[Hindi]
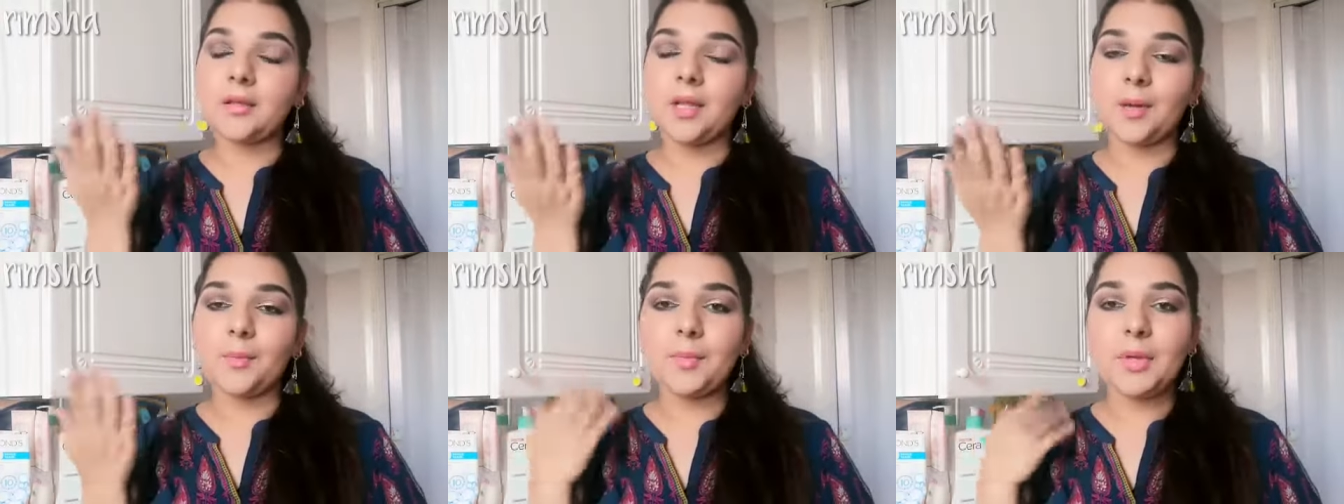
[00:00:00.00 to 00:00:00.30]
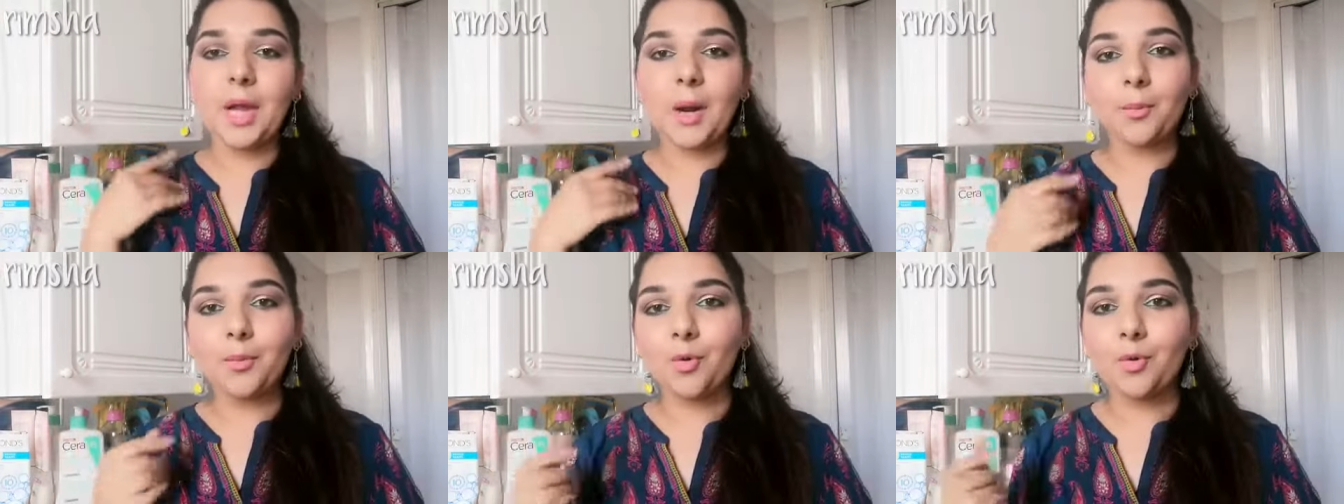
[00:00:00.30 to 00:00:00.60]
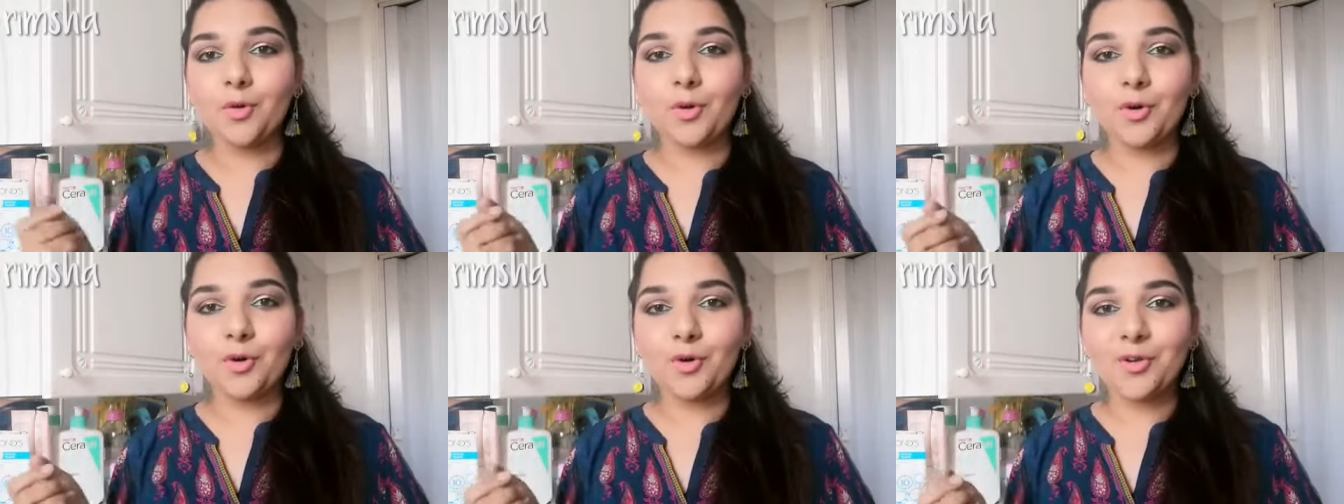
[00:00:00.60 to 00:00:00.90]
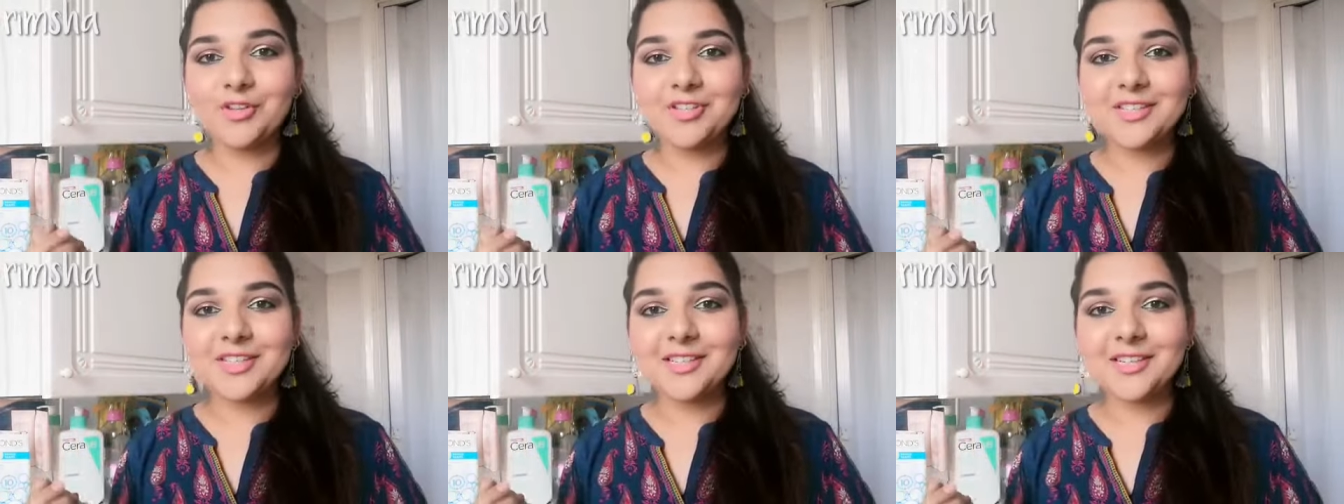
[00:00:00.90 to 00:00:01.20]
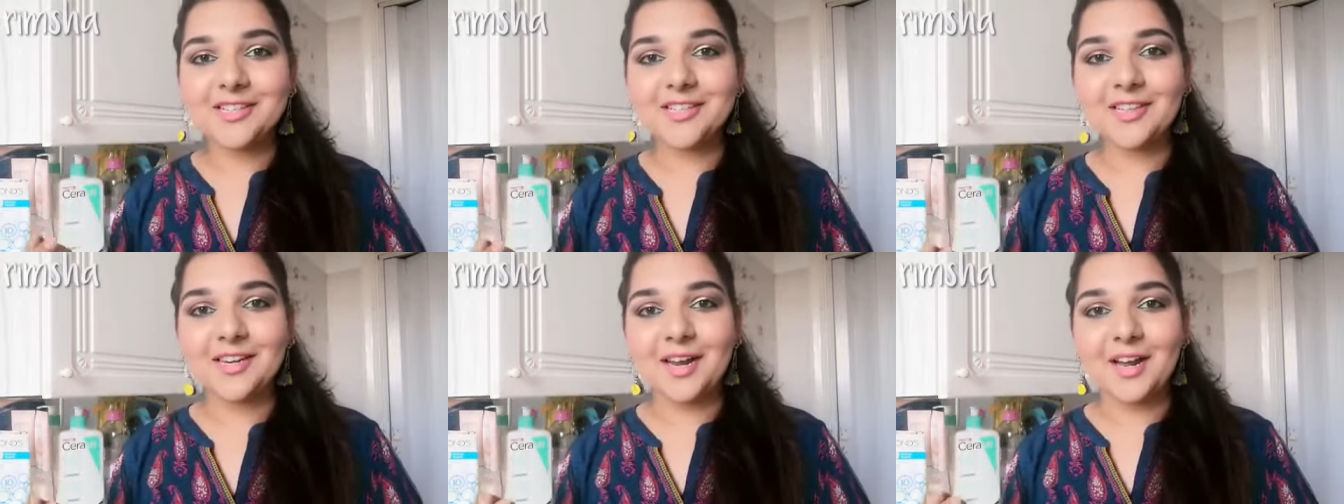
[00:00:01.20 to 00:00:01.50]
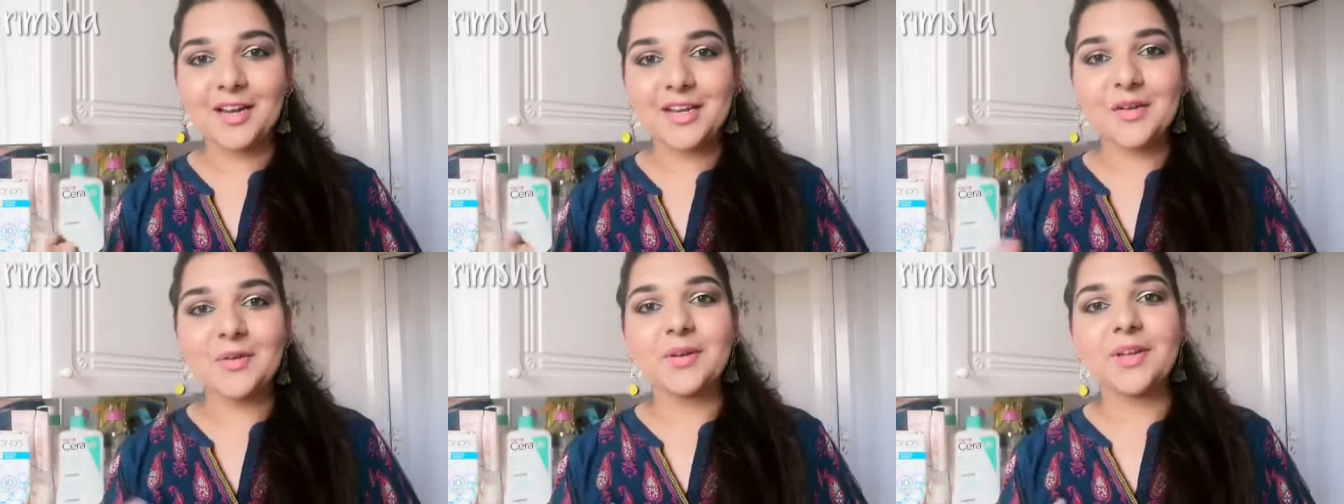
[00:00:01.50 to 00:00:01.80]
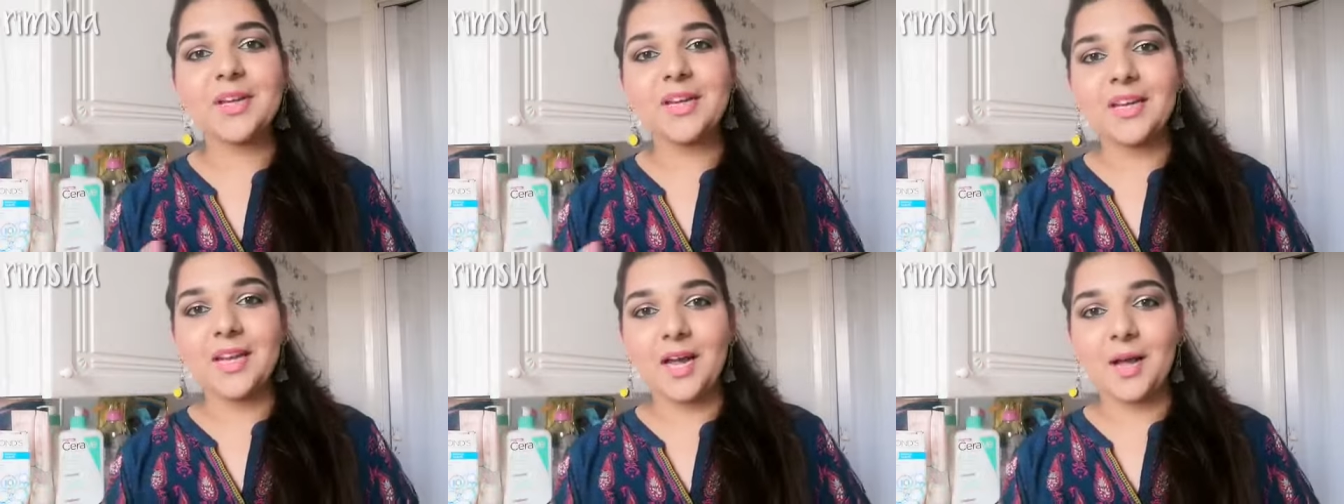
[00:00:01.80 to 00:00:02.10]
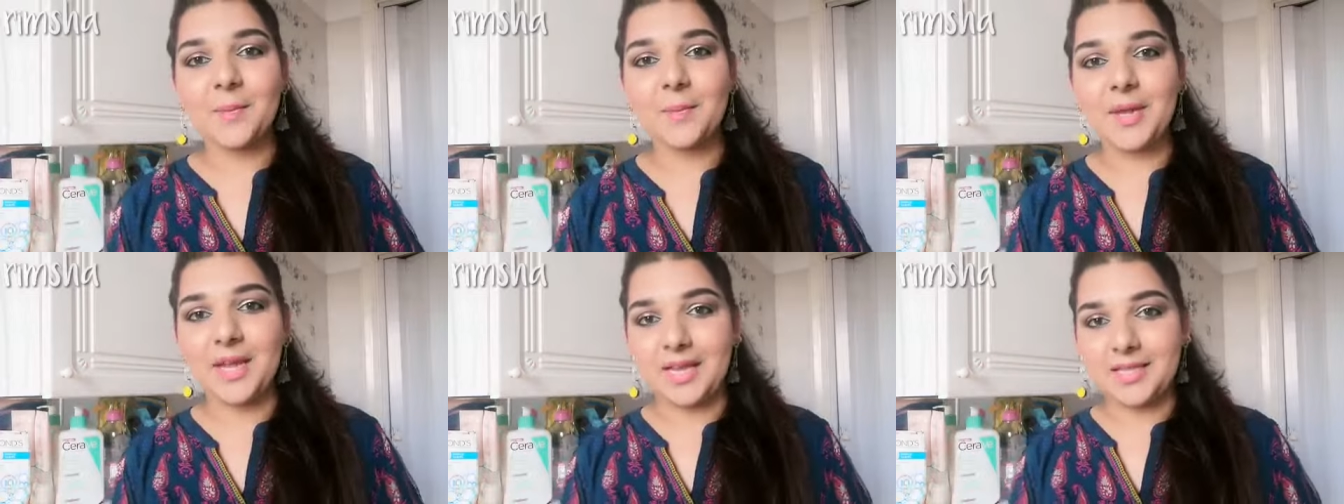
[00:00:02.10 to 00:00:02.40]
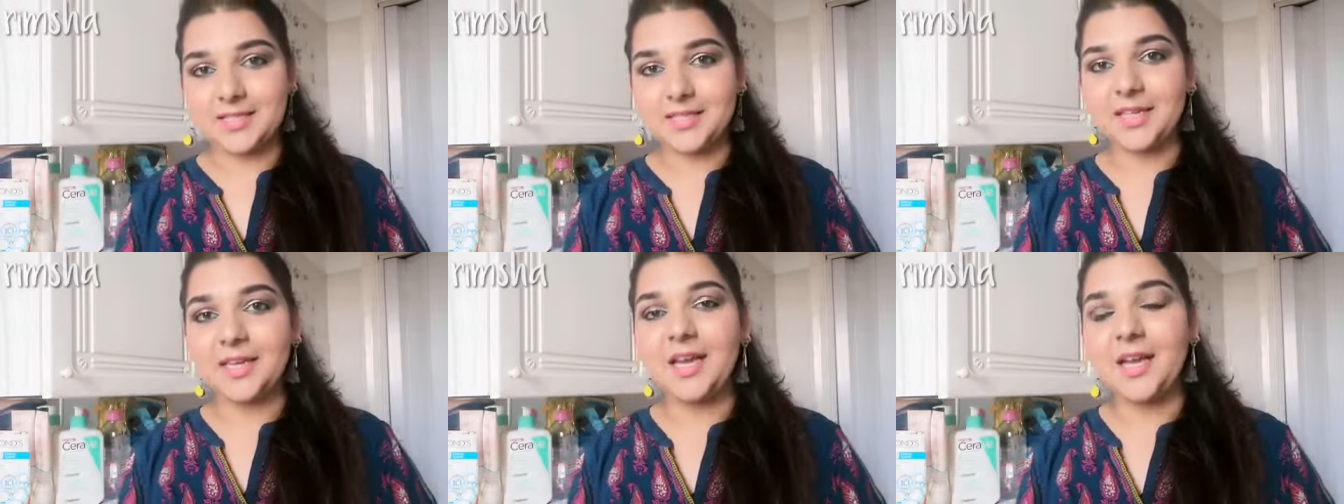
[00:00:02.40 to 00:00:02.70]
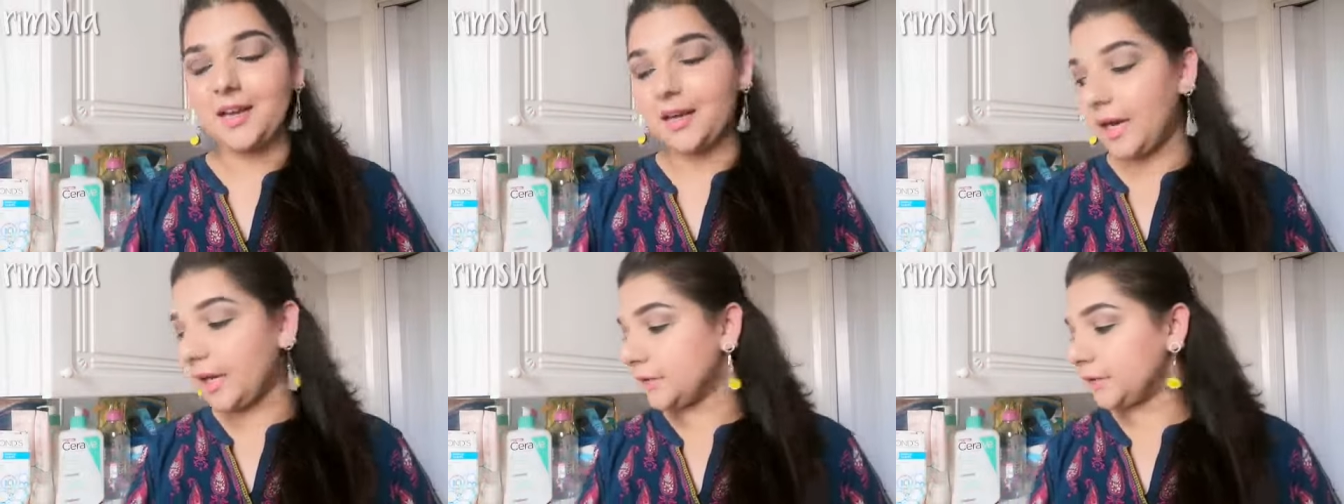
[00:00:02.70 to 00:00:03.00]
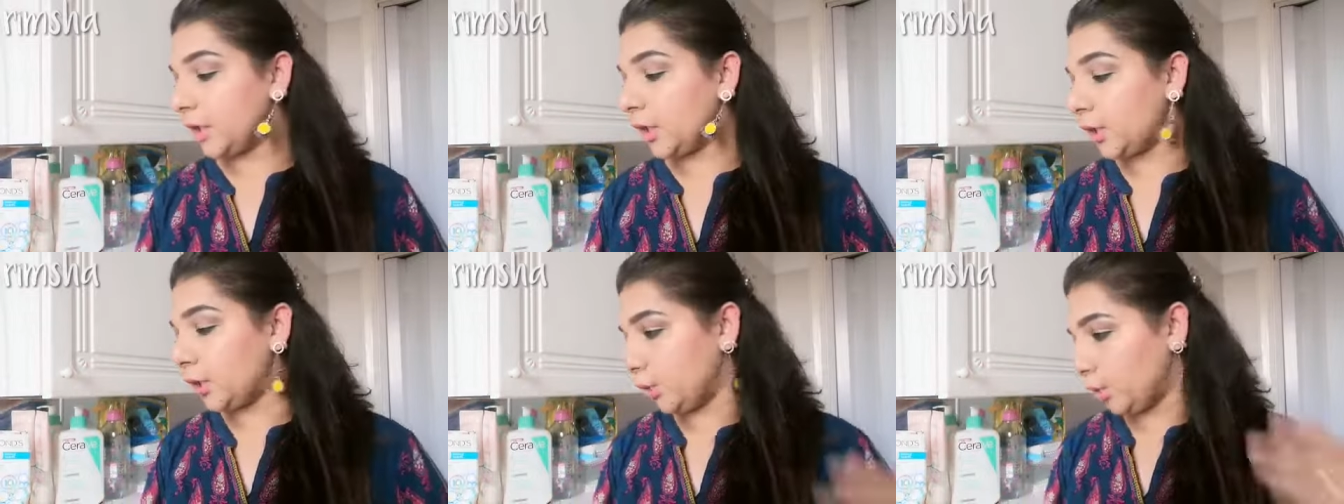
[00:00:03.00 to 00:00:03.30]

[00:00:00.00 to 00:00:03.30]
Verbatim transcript: अभी आप लोगों को रोशनी नज़र आ रही होगी यहाँ पे ऐसे ही है रात के